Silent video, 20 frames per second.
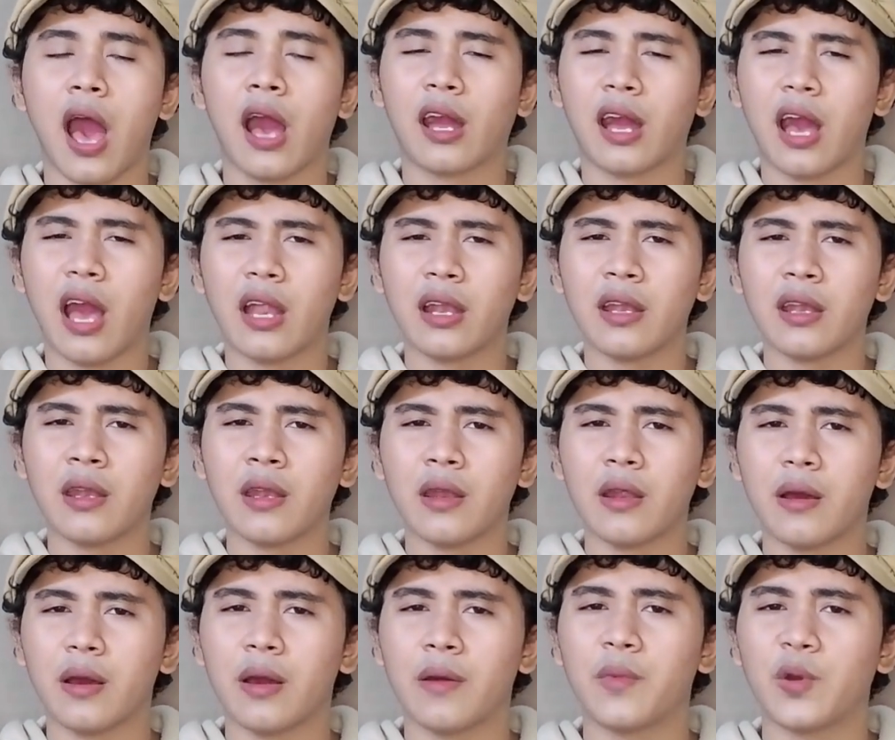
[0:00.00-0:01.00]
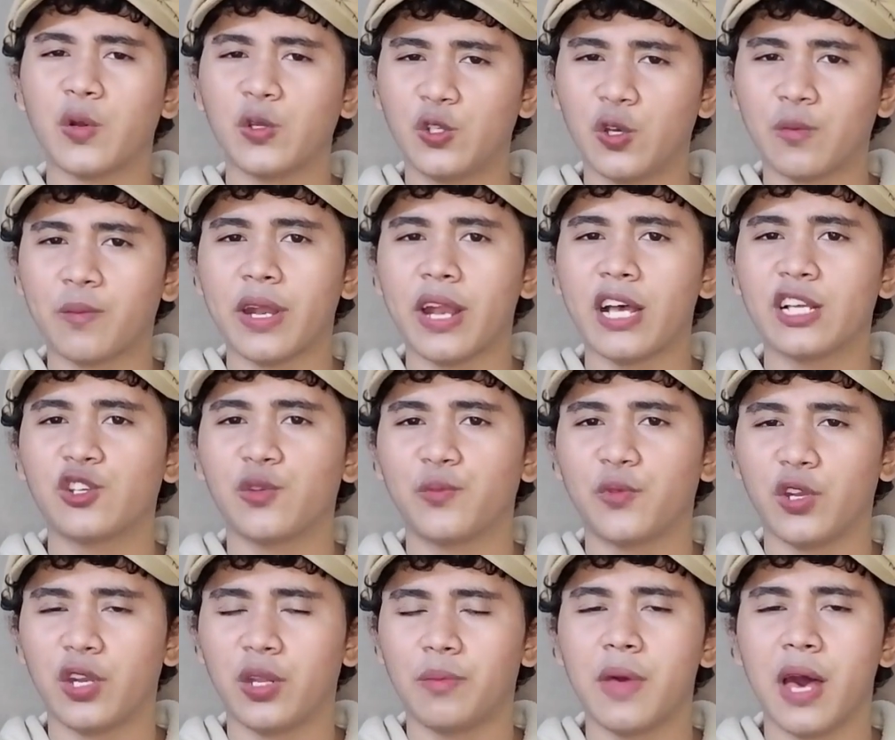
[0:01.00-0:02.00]
akan e, merujuk pada
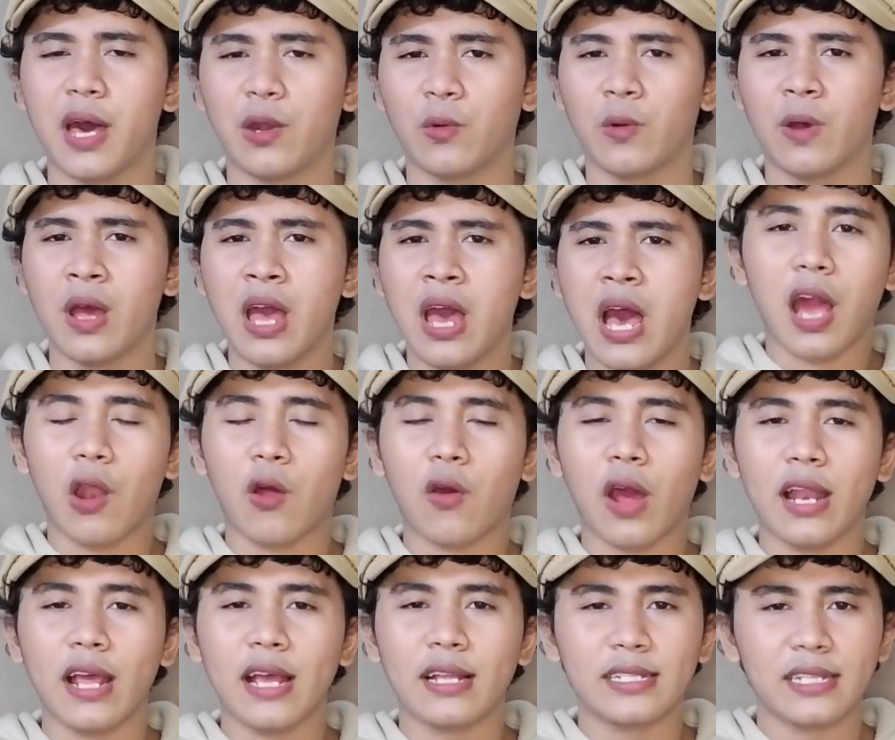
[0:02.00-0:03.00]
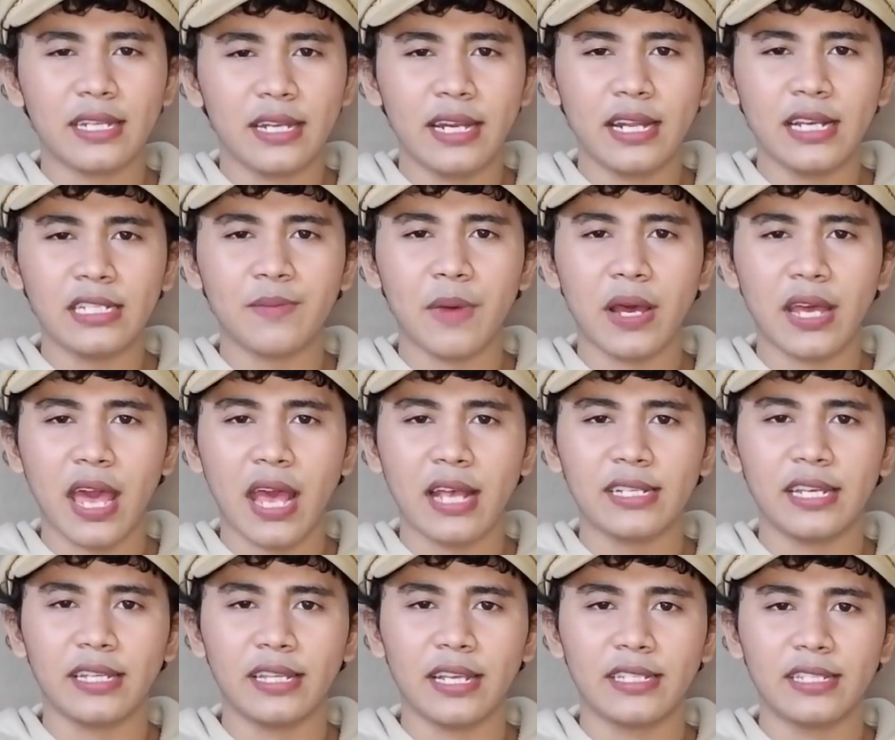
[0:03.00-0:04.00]
subunit baru. Kalau kalian sendiri sebagai
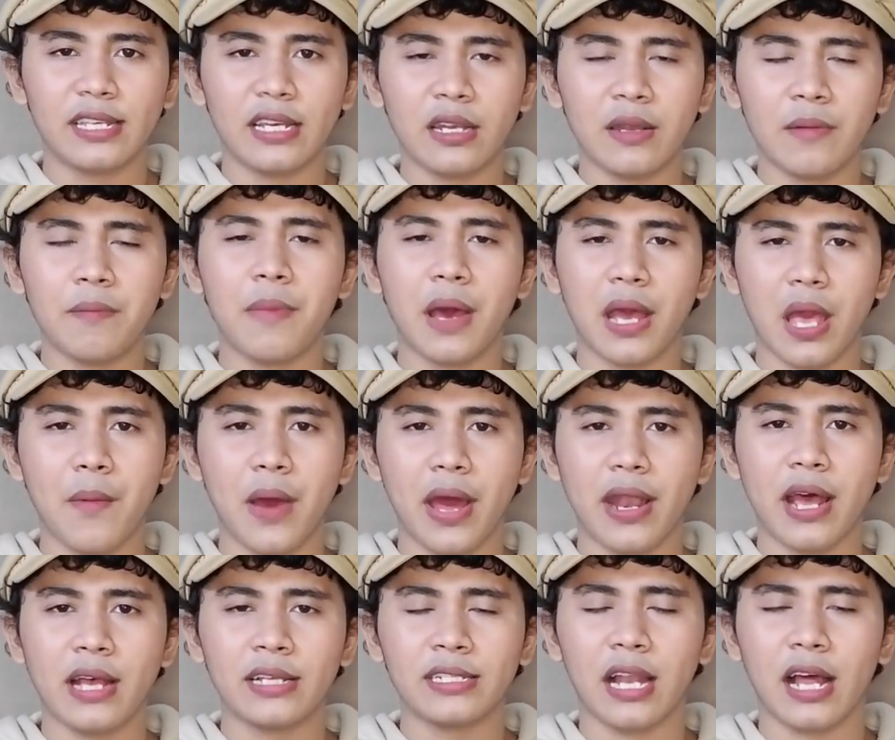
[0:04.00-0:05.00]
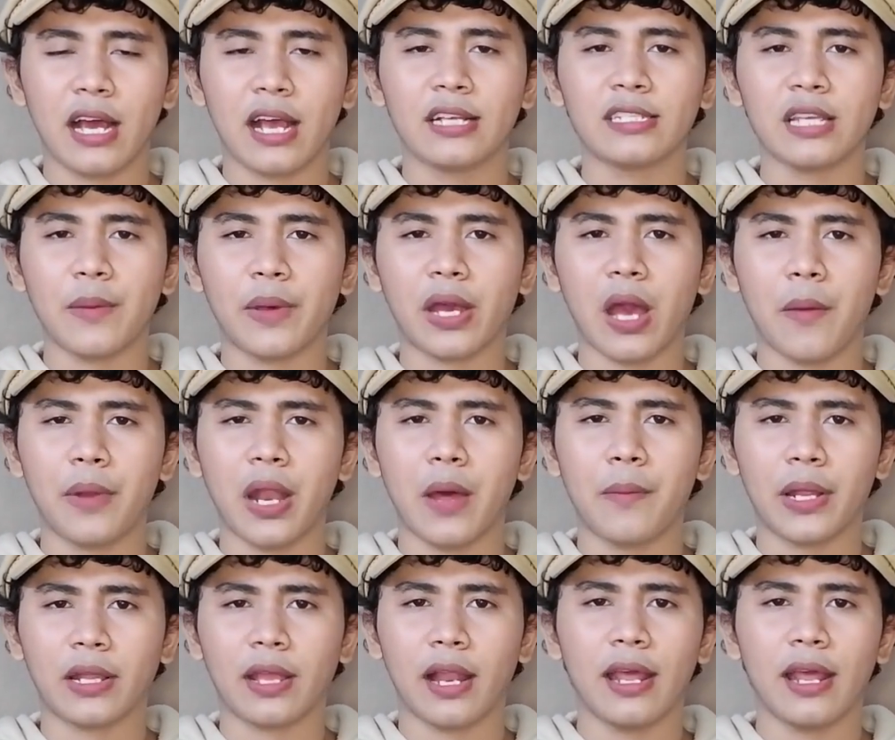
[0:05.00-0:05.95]
NCTzen, bagaimana? Silahkan sampaikan pendapat